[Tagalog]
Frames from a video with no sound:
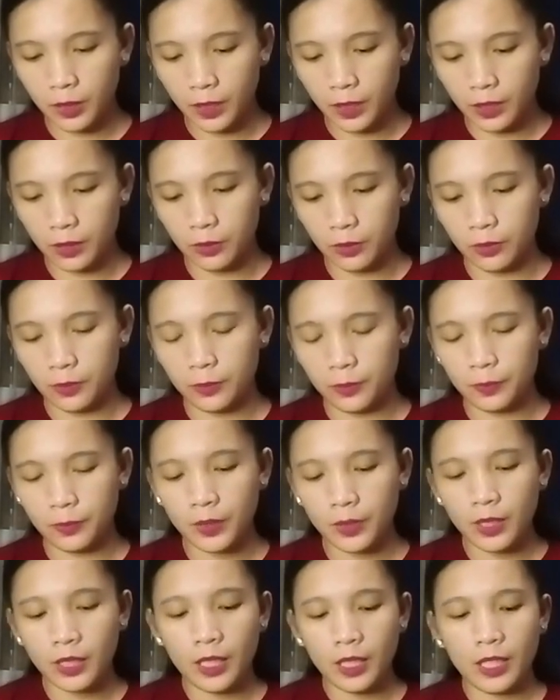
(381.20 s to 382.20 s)
Okay.
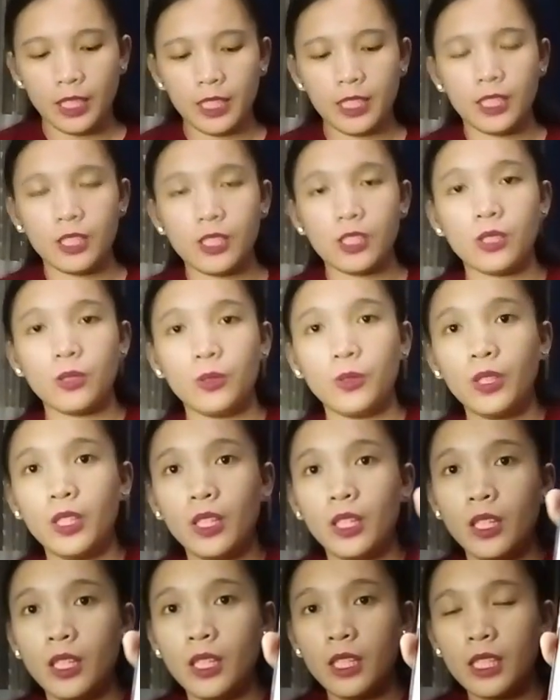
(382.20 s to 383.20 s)
Ayan, so,
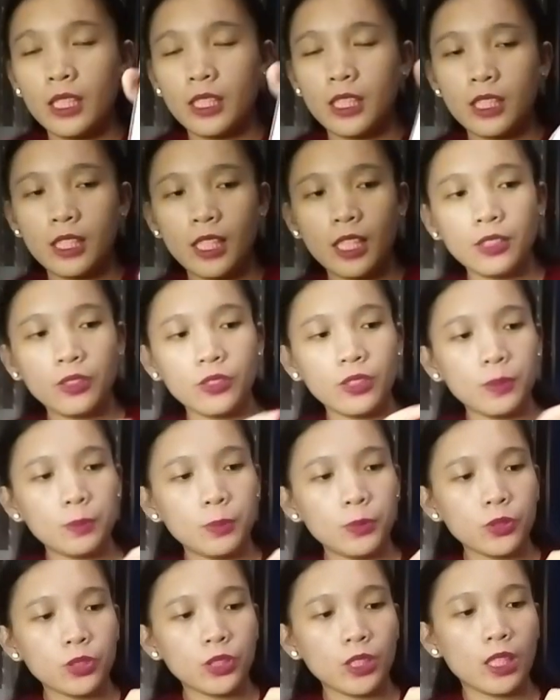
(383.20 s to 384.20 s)
sisend ko na
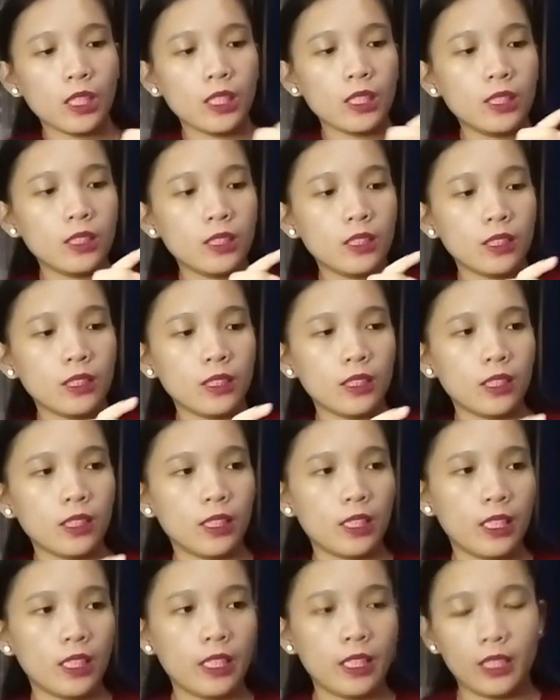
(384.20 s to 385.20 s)
po siya.
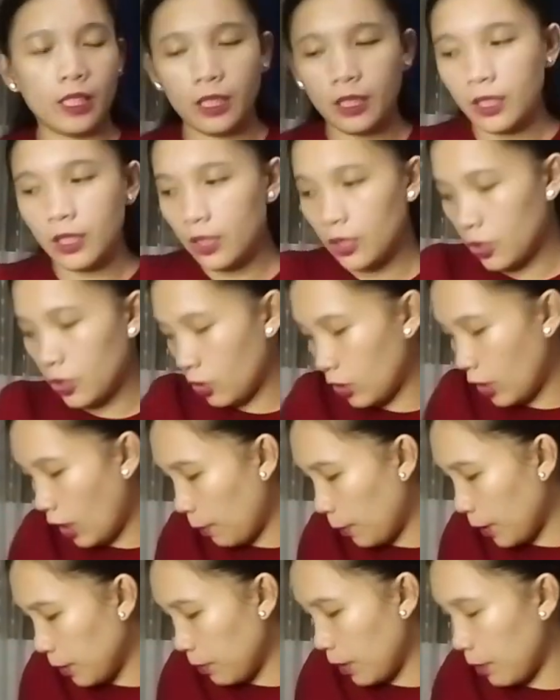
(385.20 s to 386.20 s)
There. So,
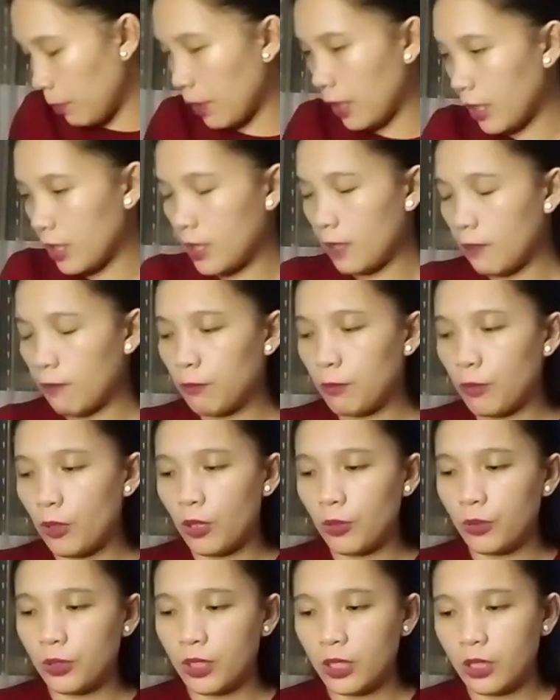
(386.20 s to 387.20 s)
dapat may ma-receive po
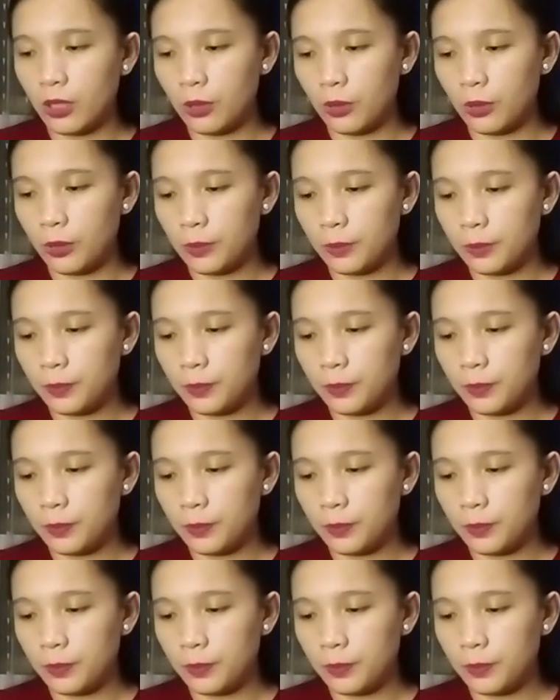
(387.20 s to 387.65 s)
ako dito.